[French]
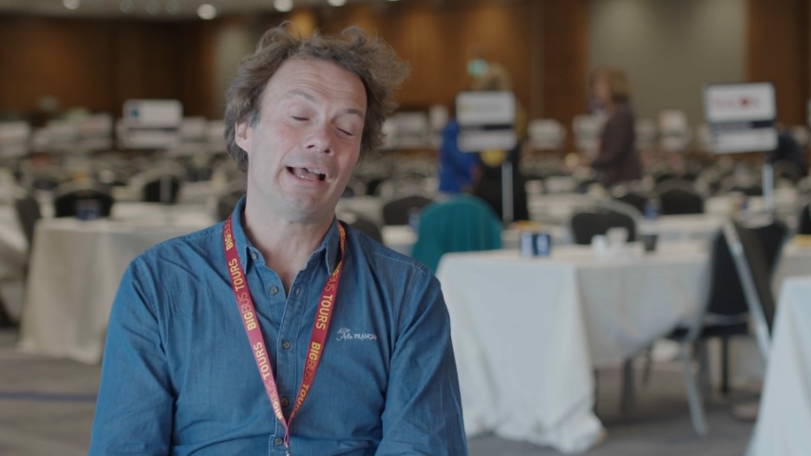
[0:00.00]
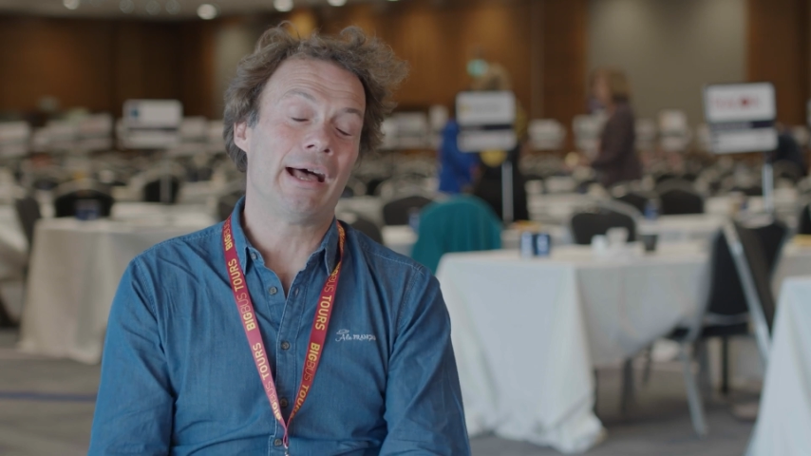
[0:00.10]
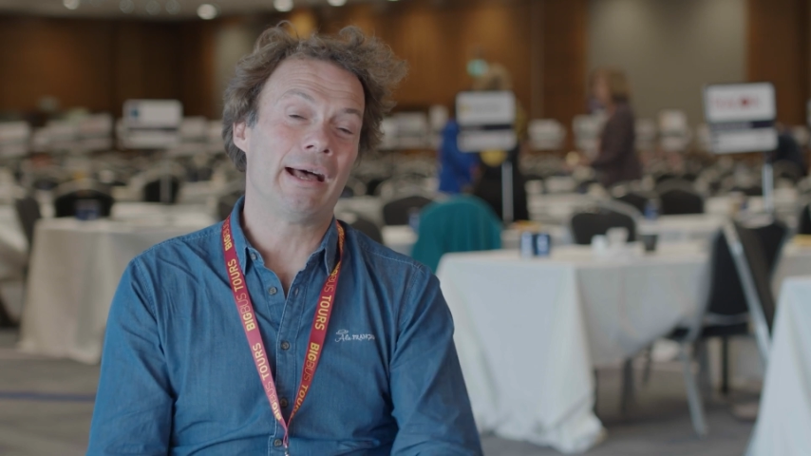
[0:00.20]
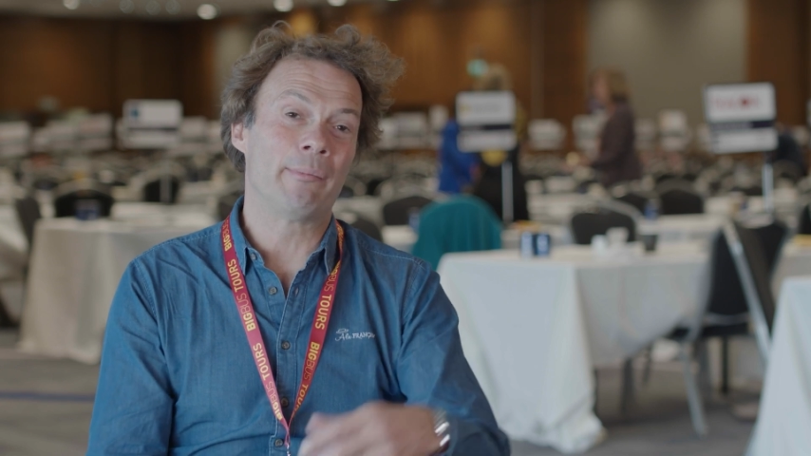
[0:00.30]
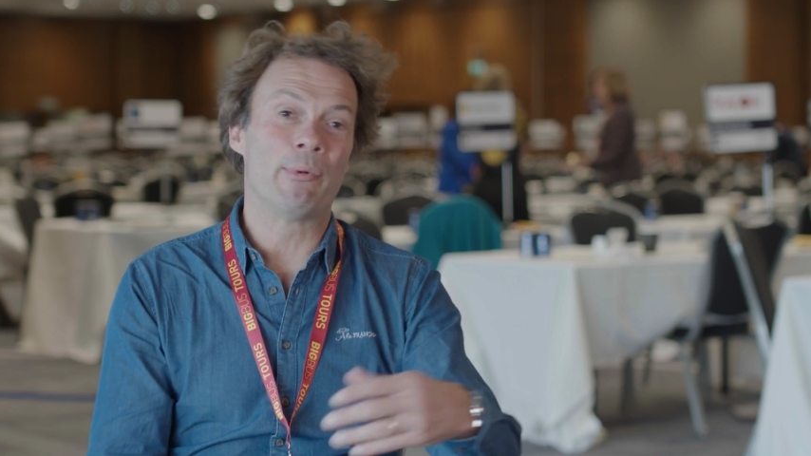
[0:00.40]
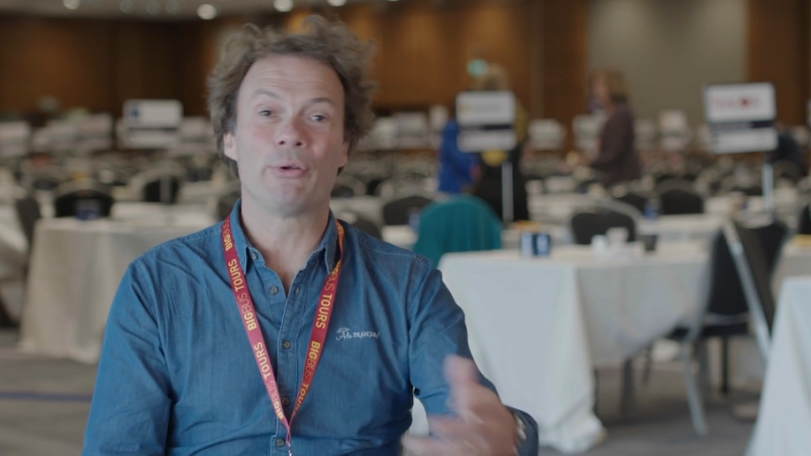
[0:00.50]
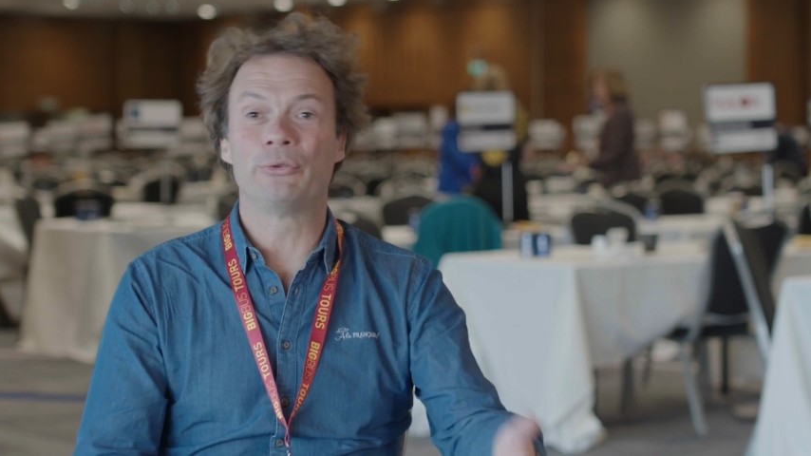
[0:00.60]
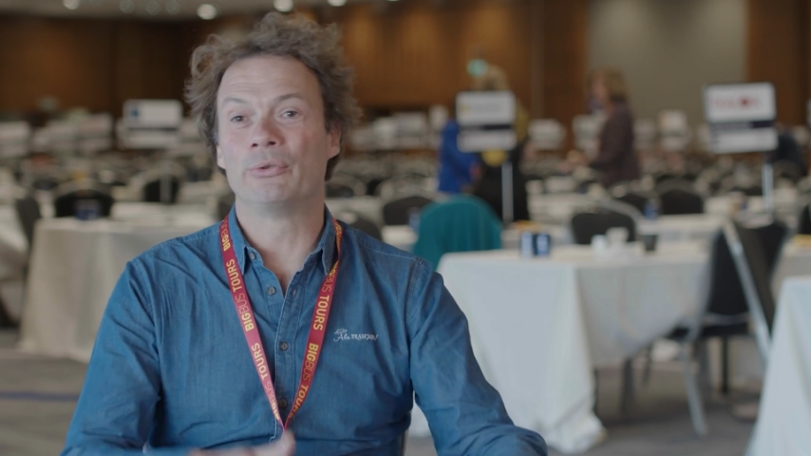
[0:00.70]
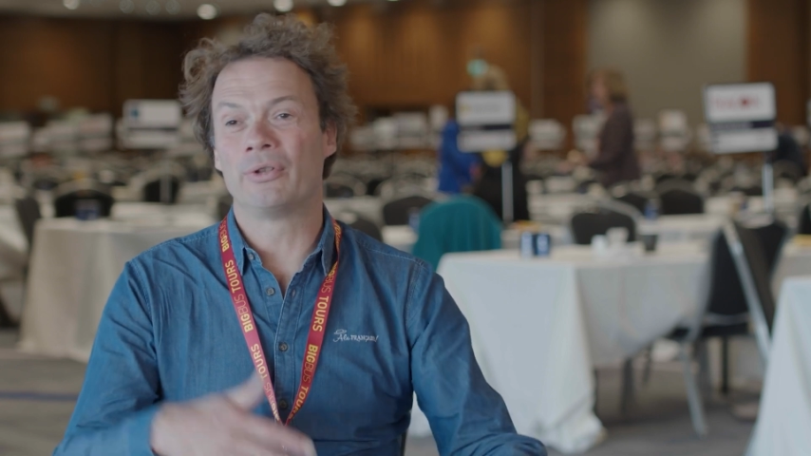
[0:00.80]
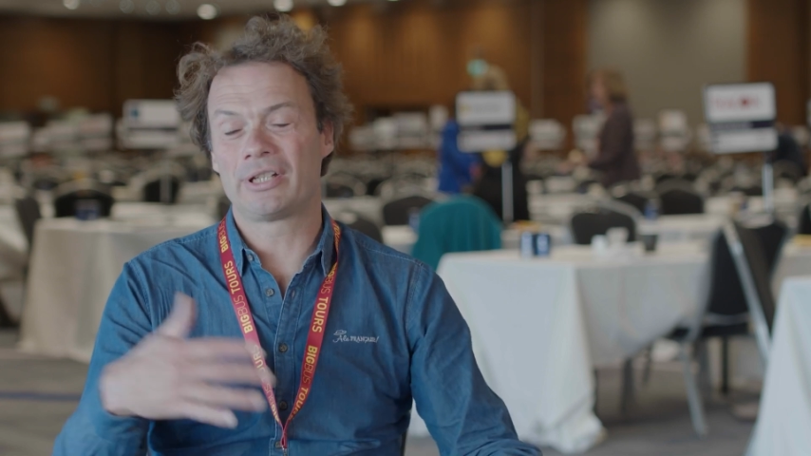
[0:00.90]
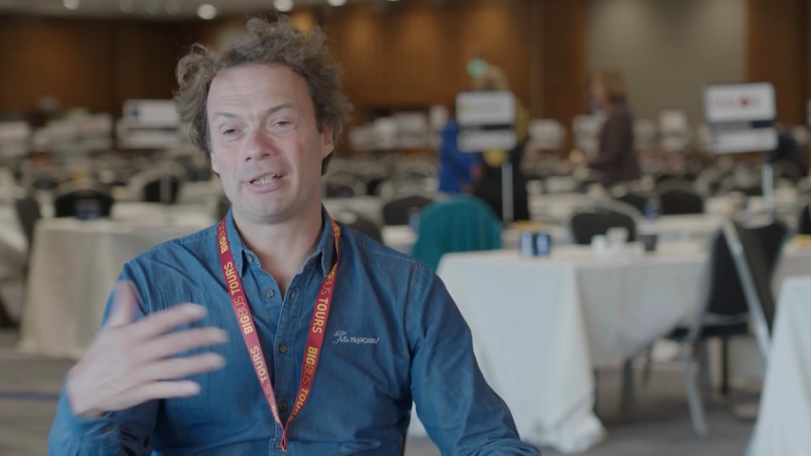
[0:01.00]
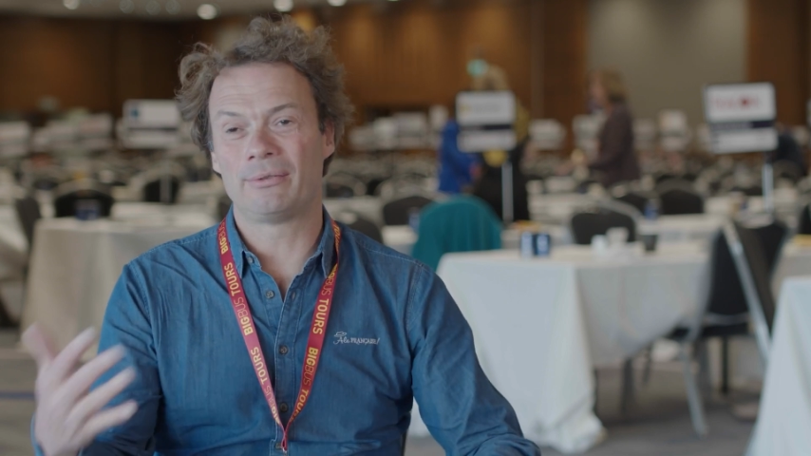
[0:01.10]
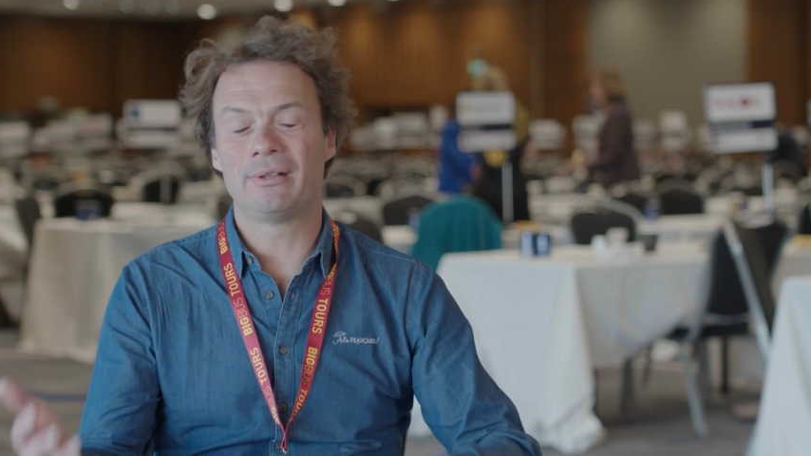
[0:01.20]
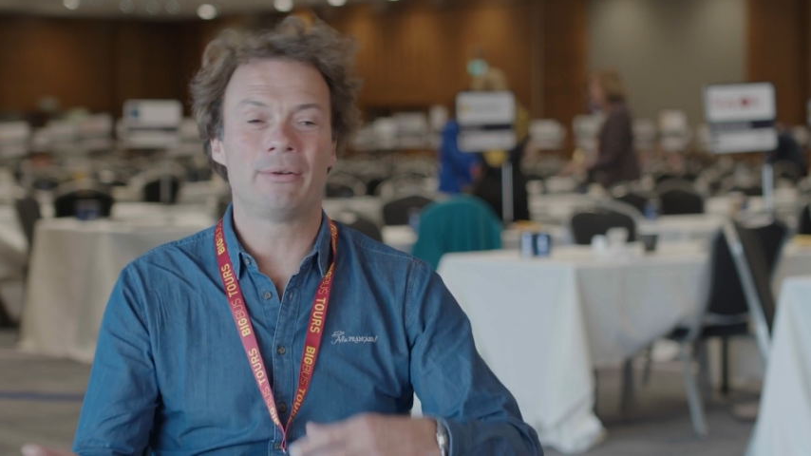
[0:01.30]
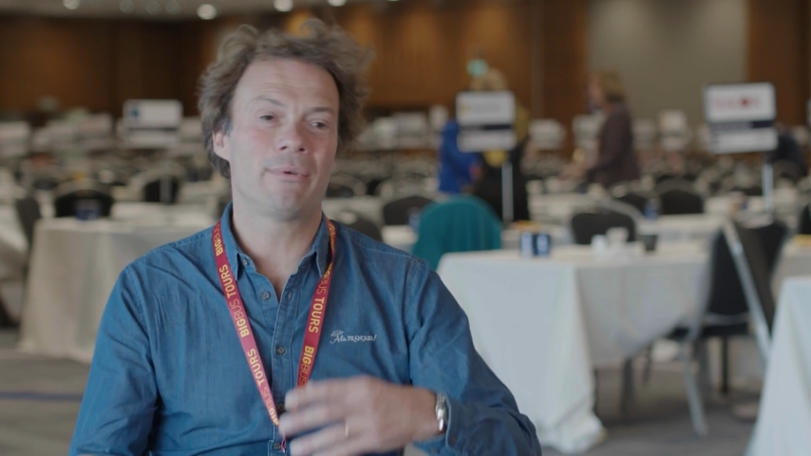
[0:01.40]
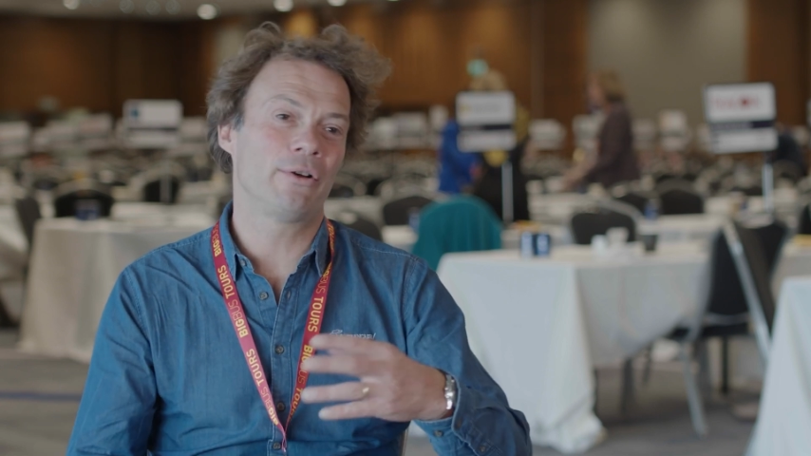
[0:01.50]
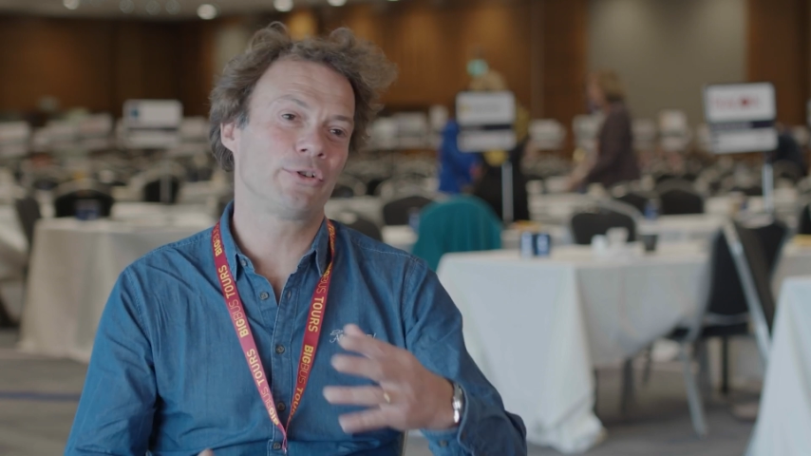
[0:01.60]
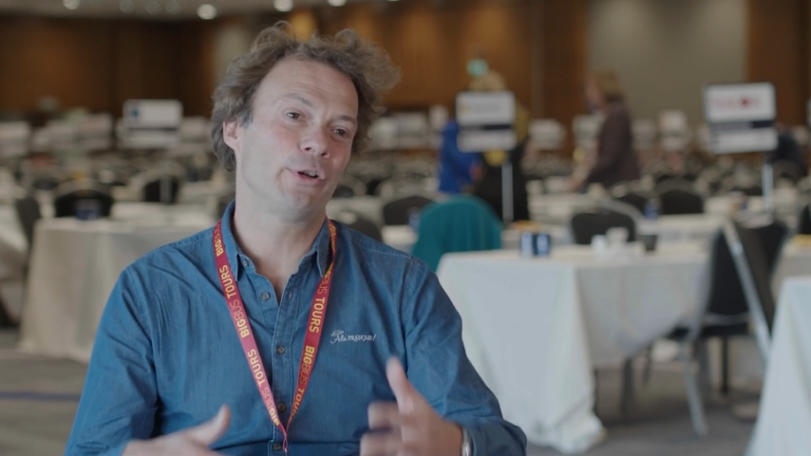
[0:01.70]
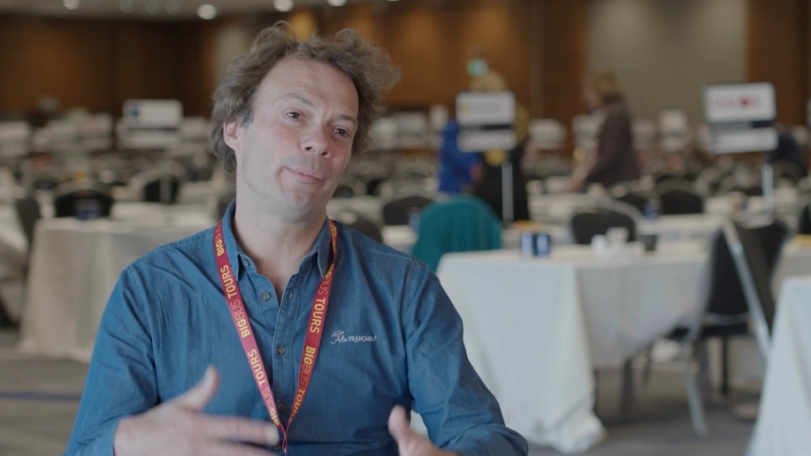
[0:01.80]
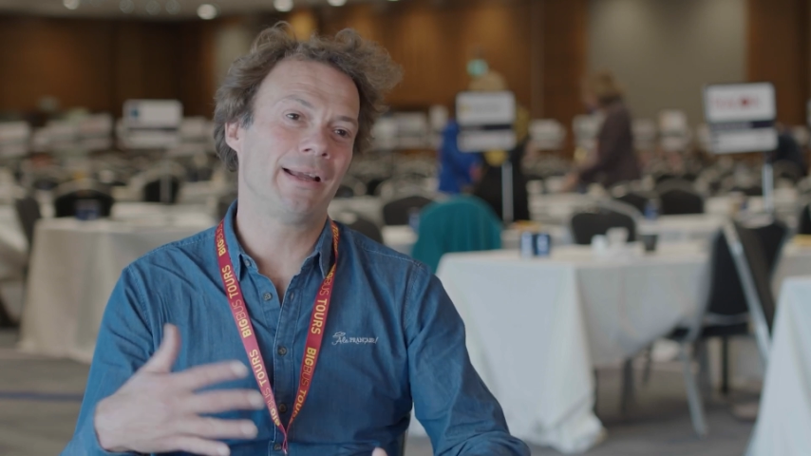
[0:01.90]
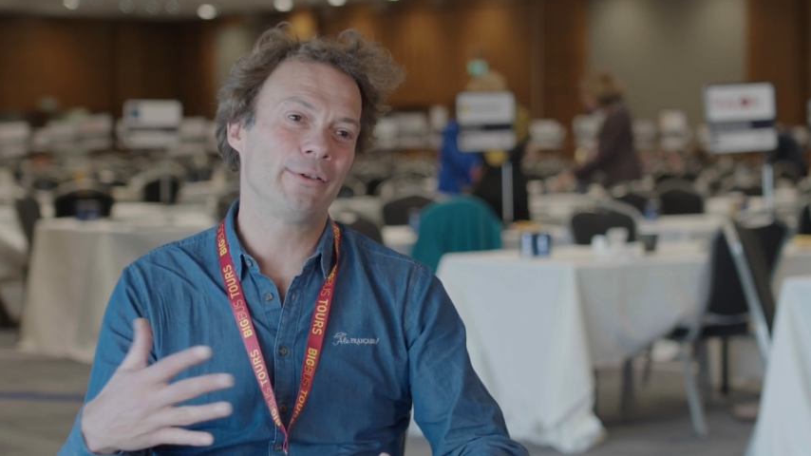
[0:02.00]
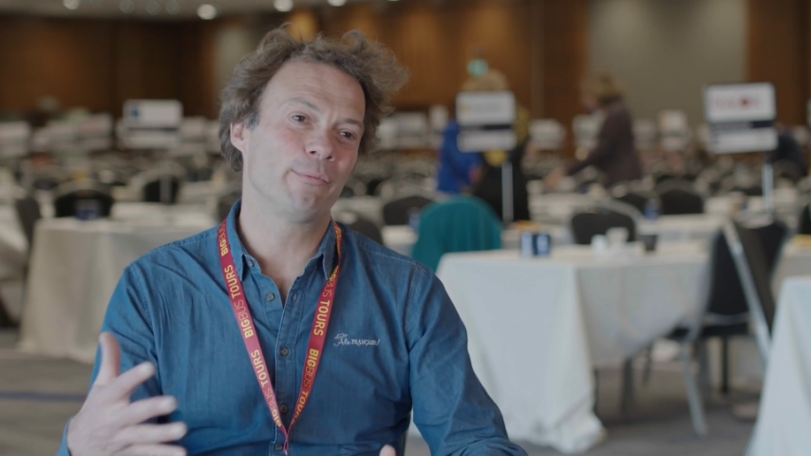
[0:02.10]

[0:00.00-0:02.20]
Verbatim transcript: à Bordeaux, dans les châteaux de la Loire, en Champagne,